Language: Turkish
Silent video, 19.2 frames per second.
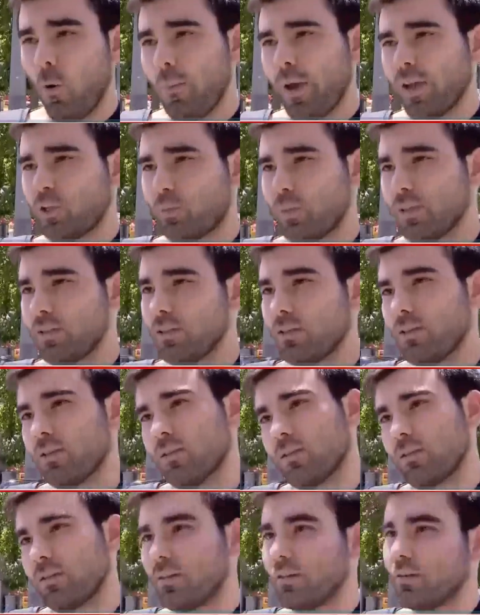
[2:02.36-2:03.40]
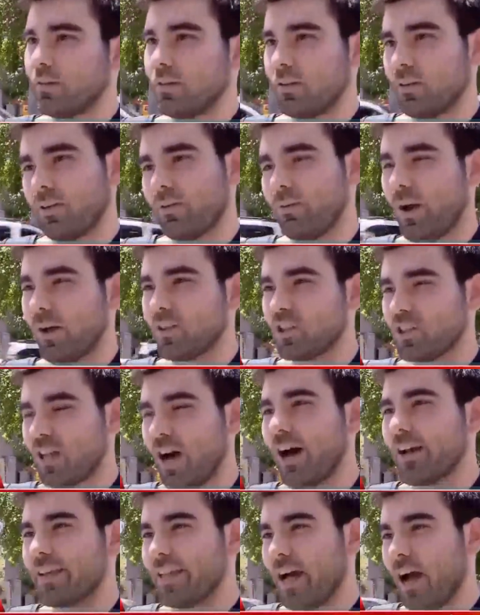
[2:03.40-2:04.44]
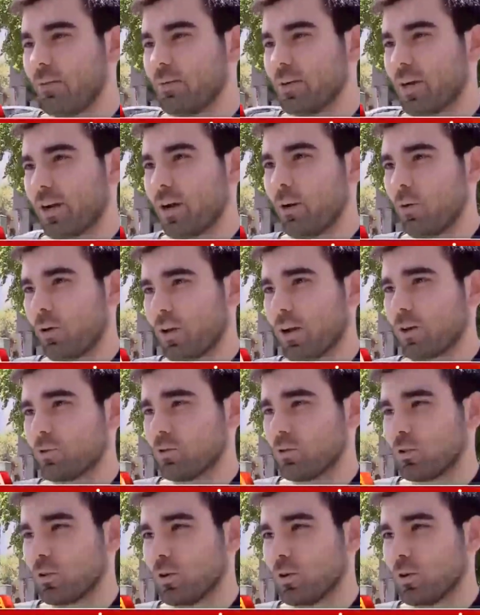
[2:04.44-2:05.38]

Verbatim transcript: 15 bin bence daha ideal bir rakam olarak